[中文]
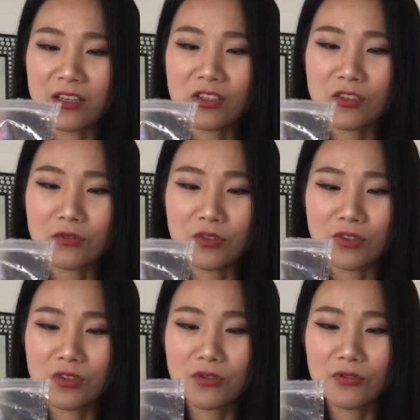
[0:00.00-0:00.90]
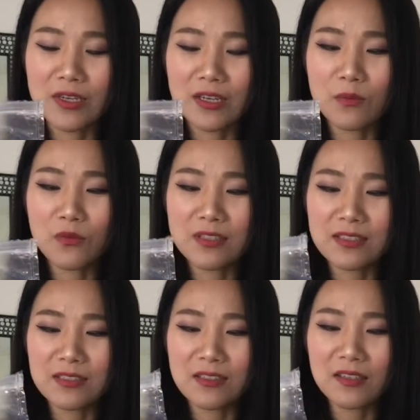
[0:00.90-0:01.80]
但是我吃过一个墨
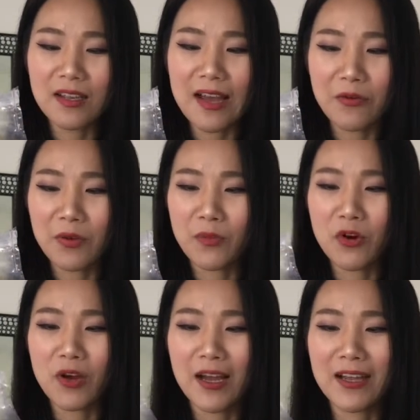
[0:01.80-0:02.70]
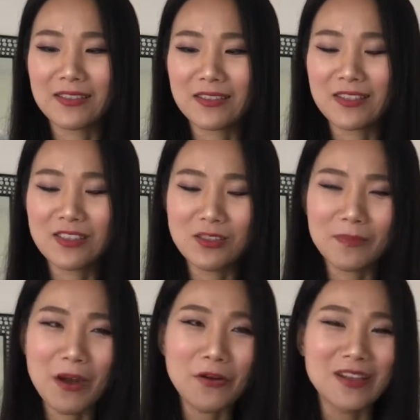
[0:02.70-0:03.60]
西哥的辣味芒果干，真的是
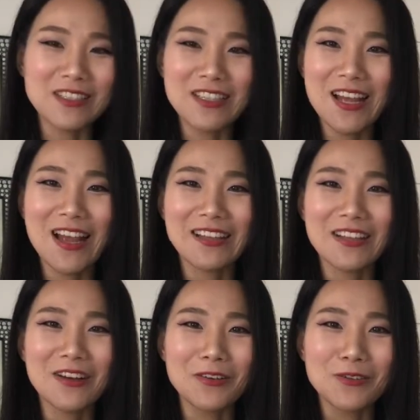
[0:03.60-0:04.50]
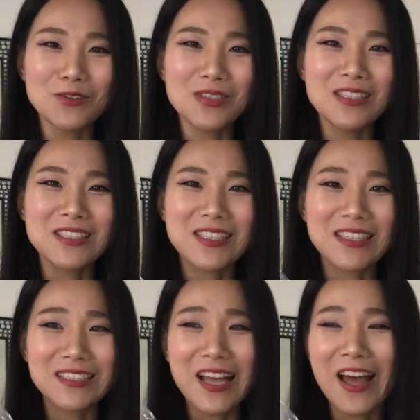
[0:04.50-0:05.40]
把我给震撼到了，我觉得实
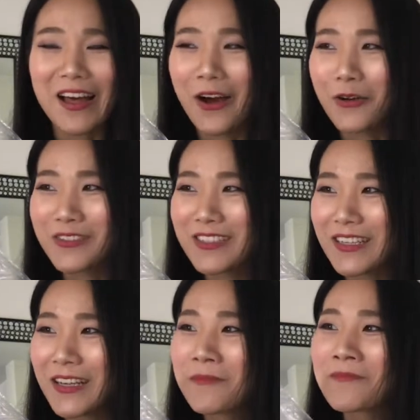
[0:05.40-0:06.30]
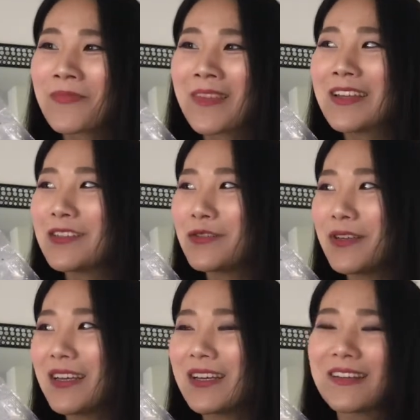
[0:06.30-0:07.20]
在是太好吃了，所
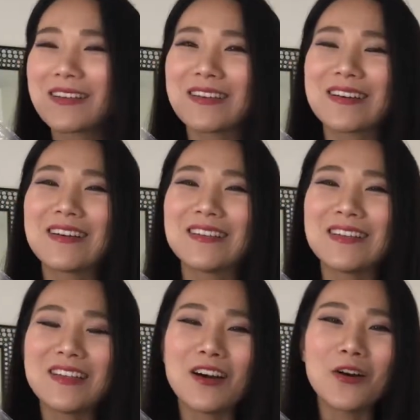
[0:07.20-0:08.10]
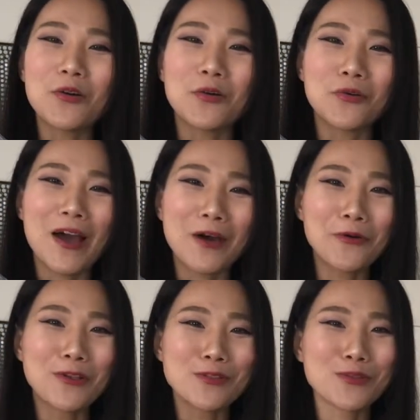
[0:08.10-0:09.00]
以可能以后还
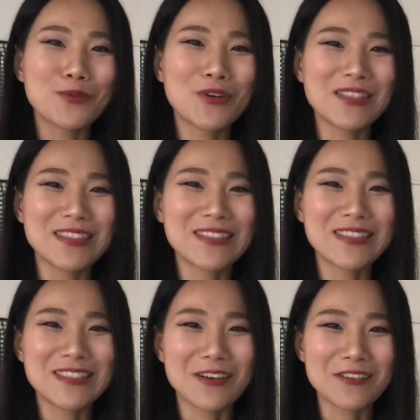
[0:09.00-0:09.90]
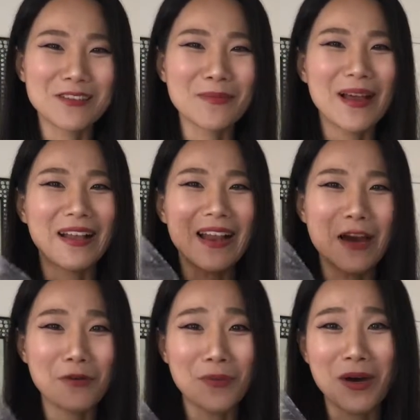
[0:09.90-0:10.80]
会去墨西哥超市买
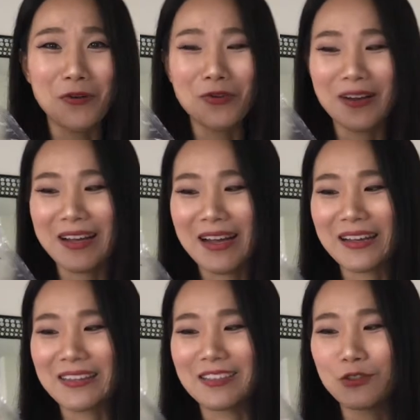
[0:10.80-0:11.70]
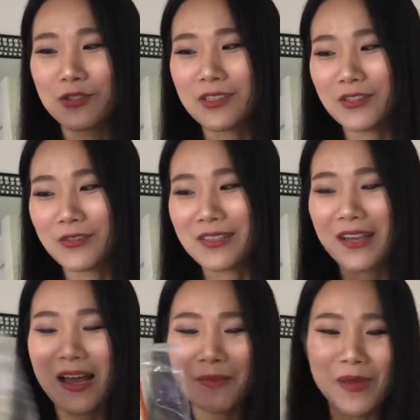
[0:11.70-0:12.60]
辣味芒果干，可能 Trader Joe's 的
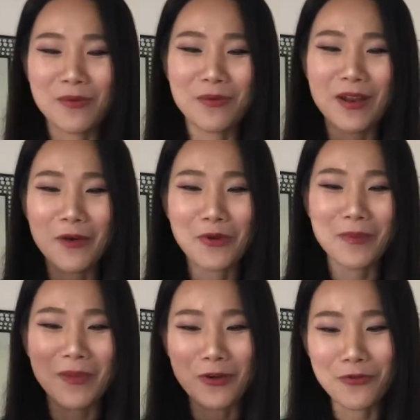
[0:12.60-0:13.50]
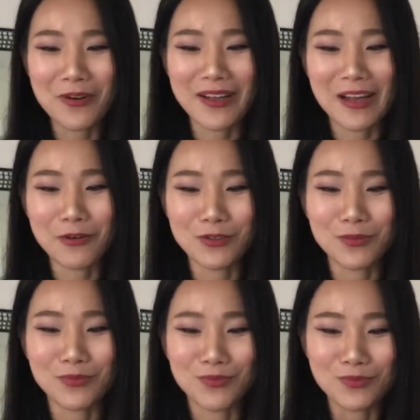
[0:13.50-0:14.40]
辣味辣味芒果干我
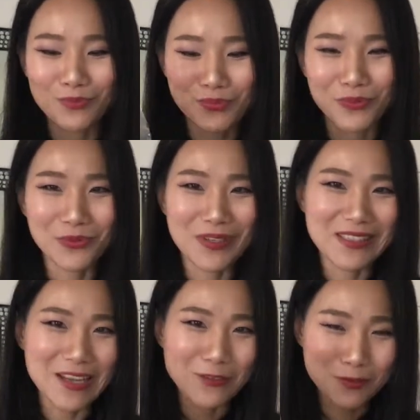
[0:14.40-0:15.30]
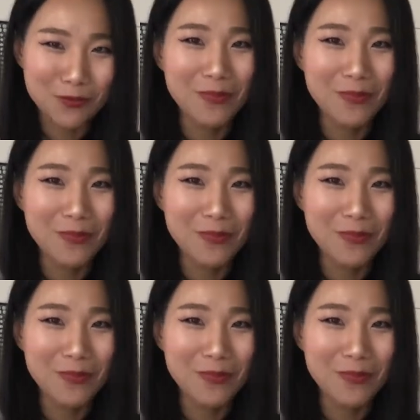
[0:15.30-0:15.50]
就不会再去